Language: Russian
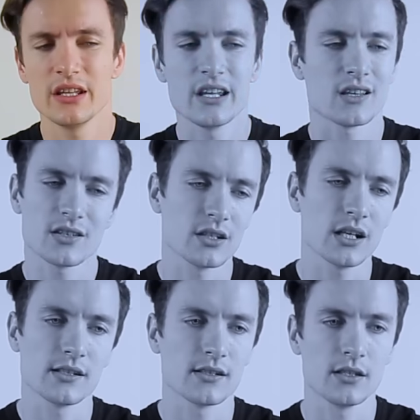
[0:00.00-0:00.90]
нет,
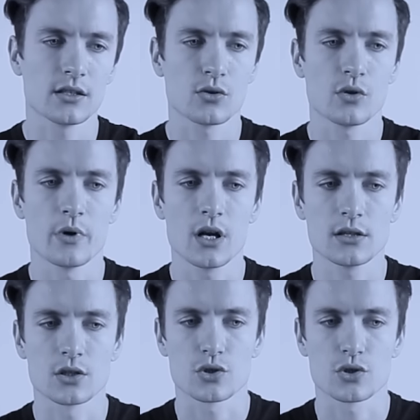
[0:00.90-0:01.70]
я не, не такой богатый,